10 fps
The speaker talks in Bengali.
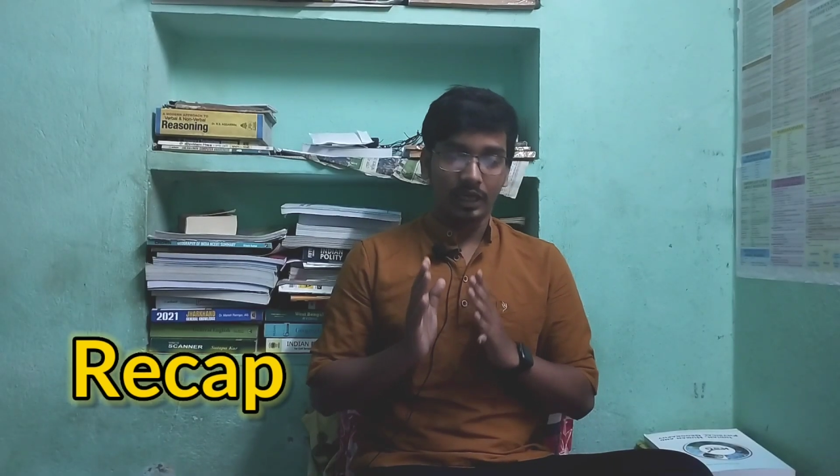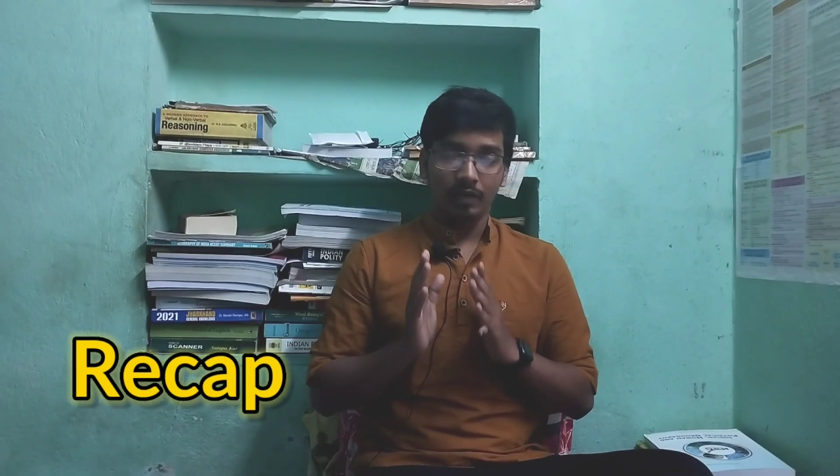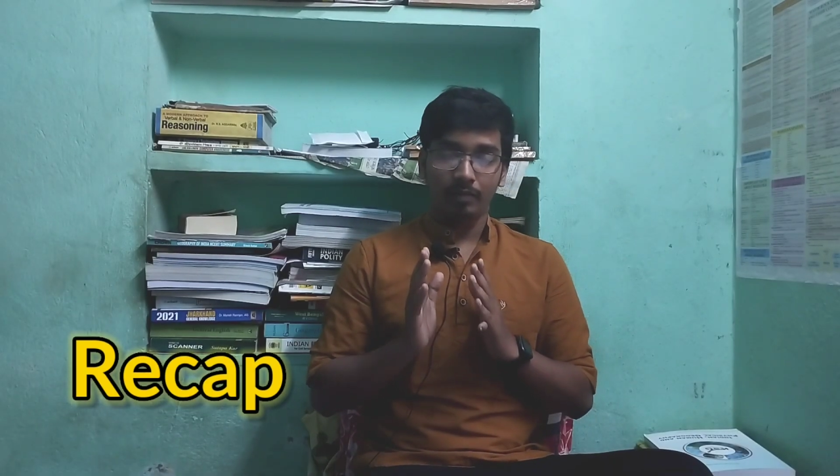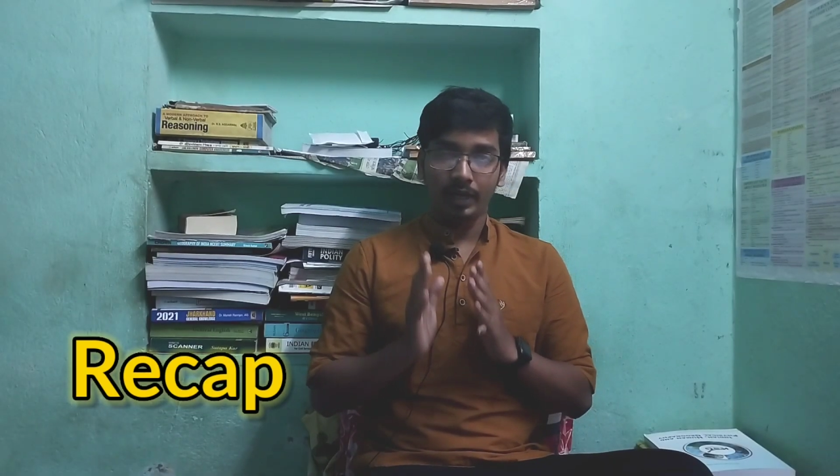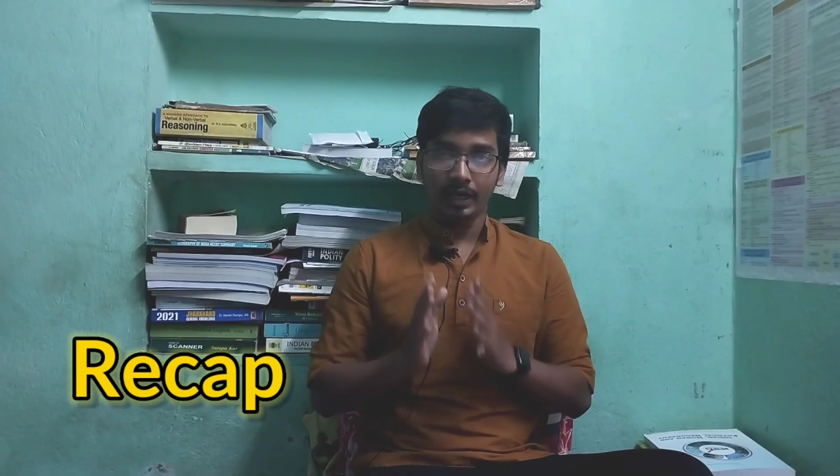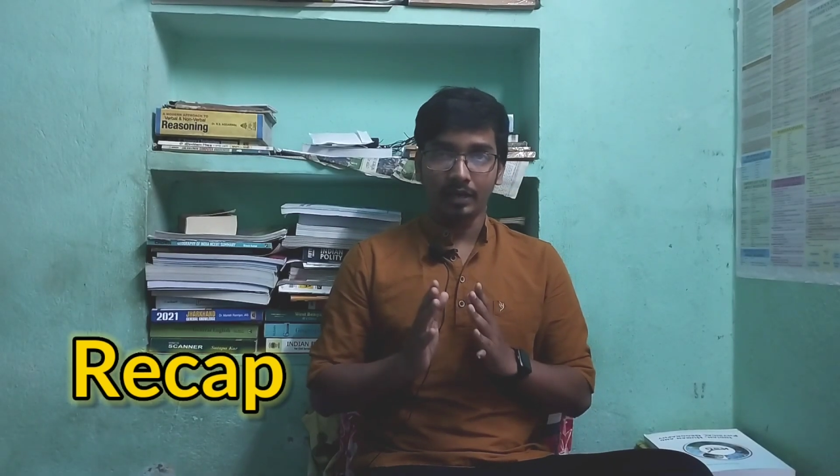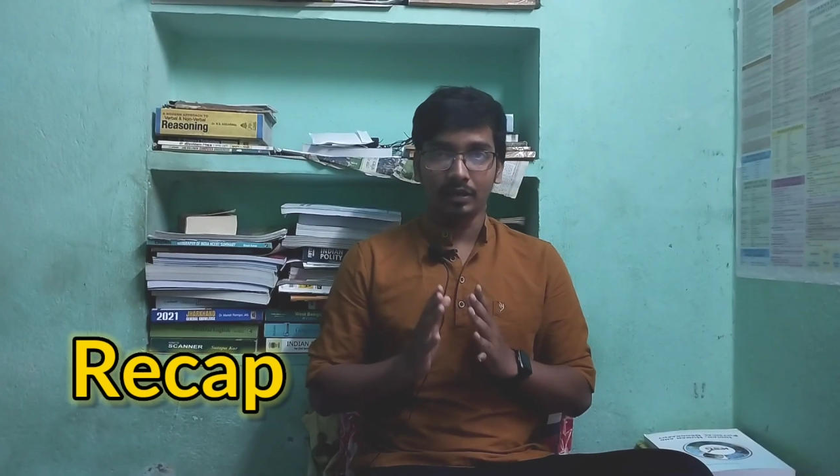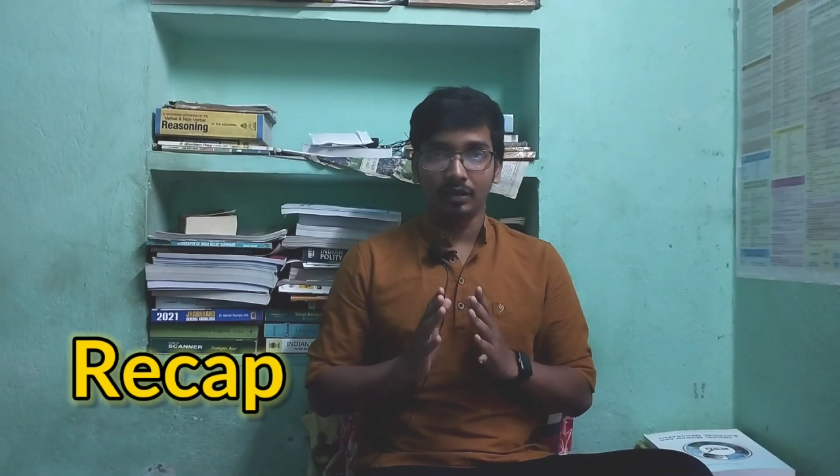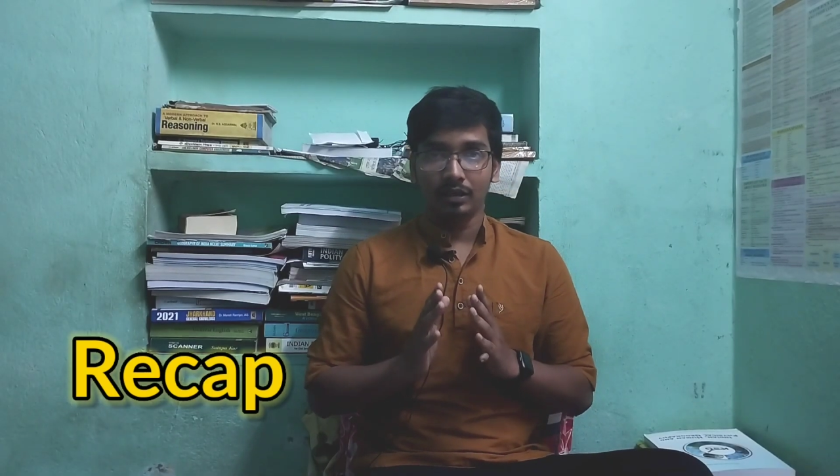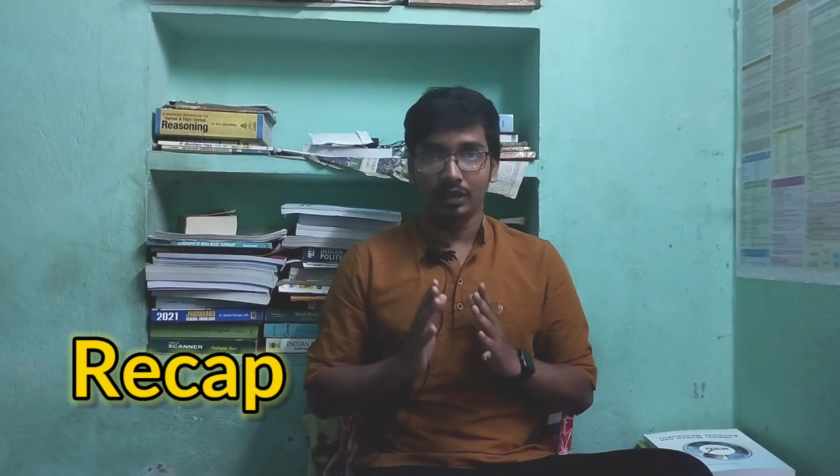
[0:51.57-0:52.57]
এটা
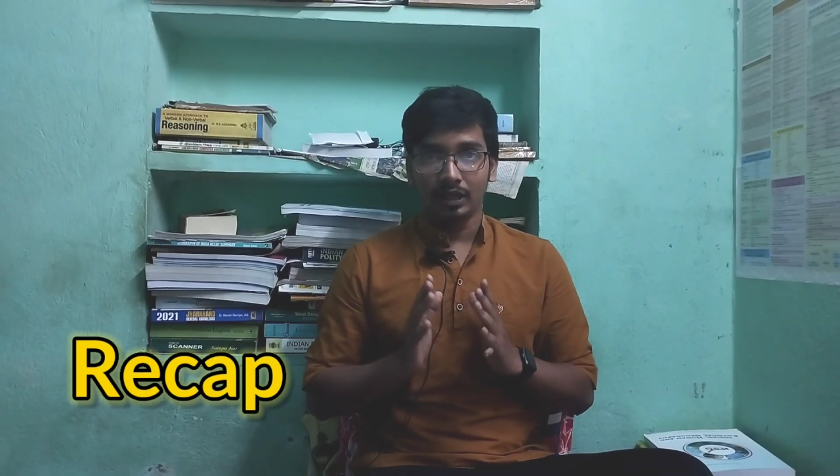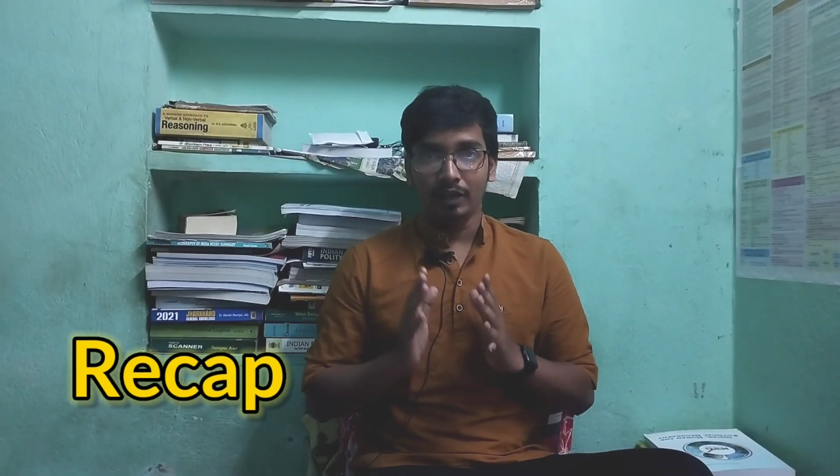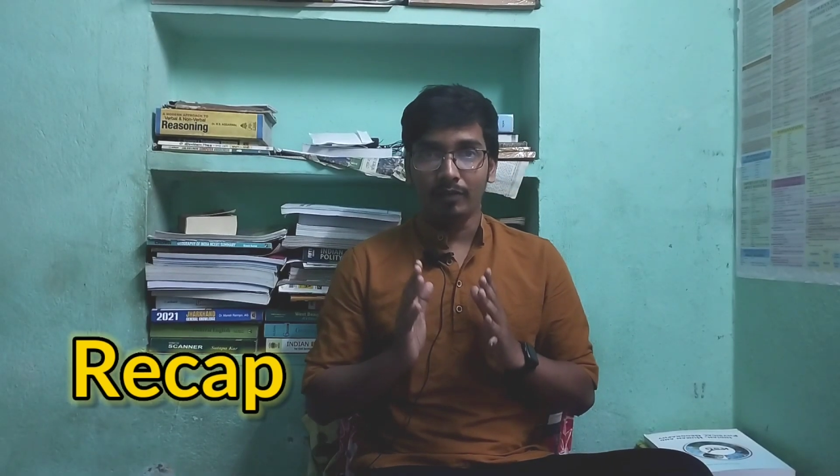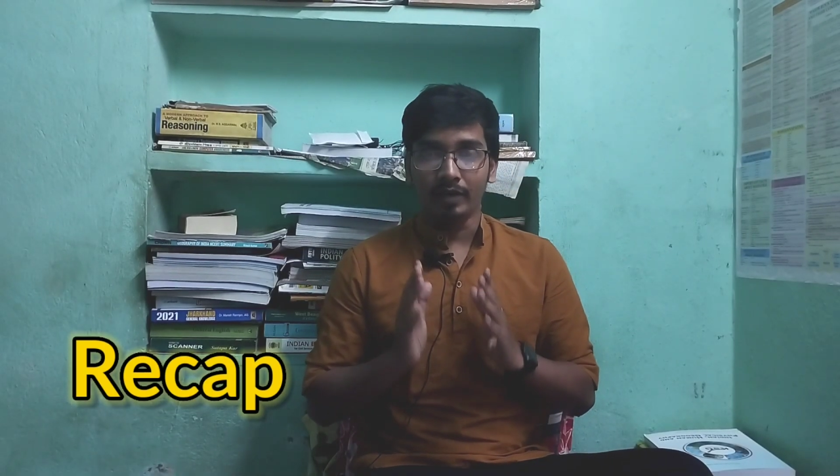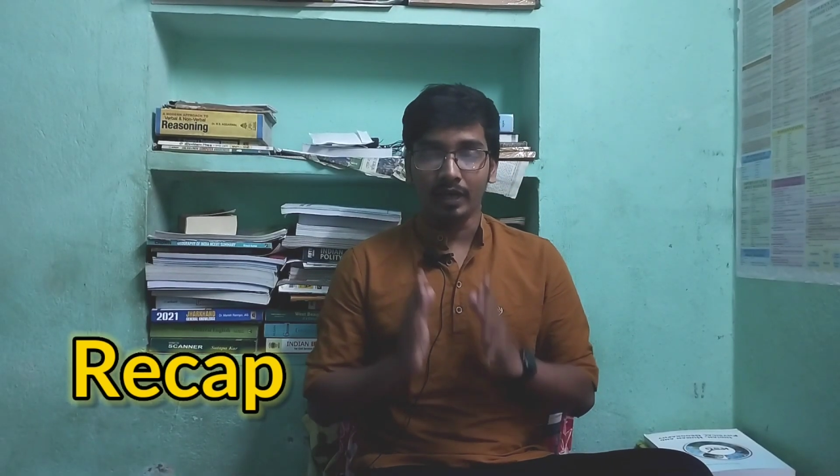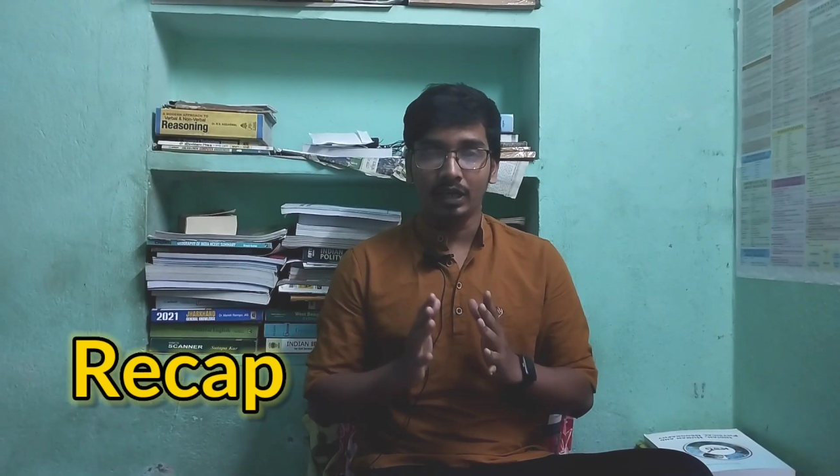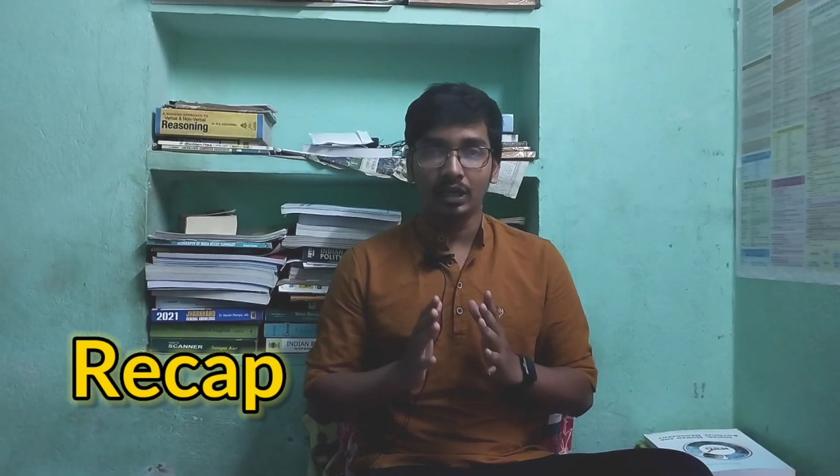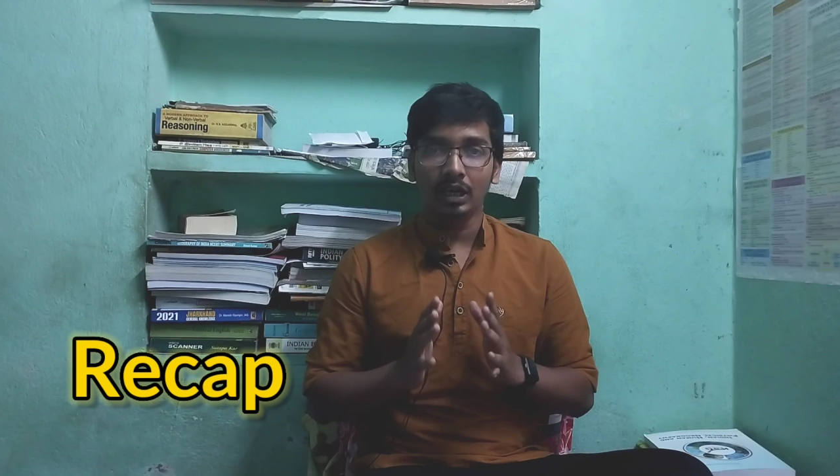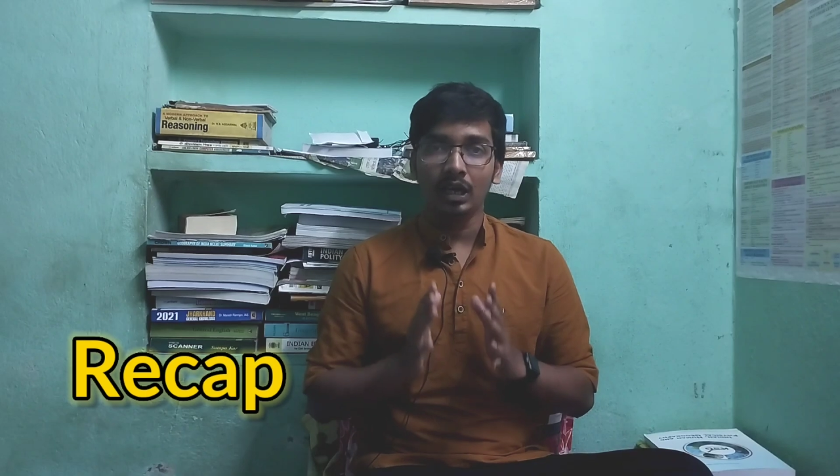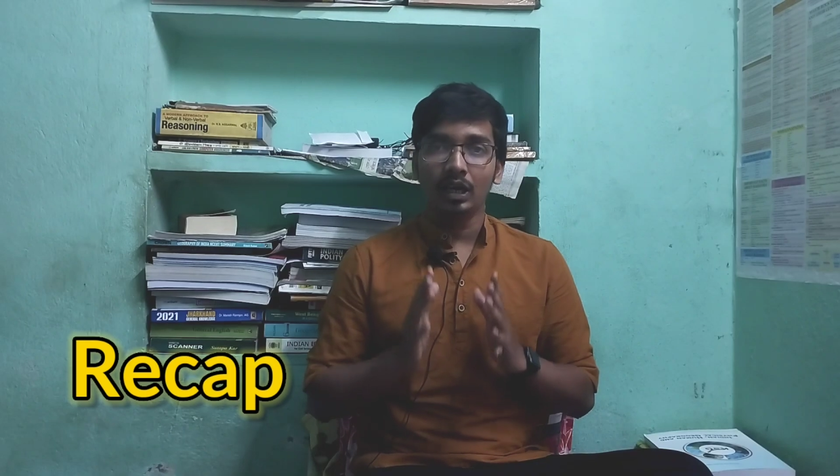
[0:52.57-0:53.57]
ফ্যাক্ট এই
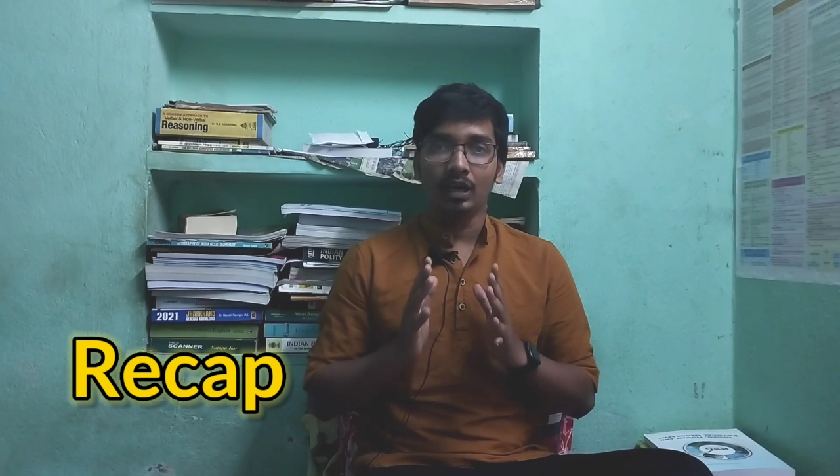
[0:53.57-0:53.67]
ফ্যাক্টটা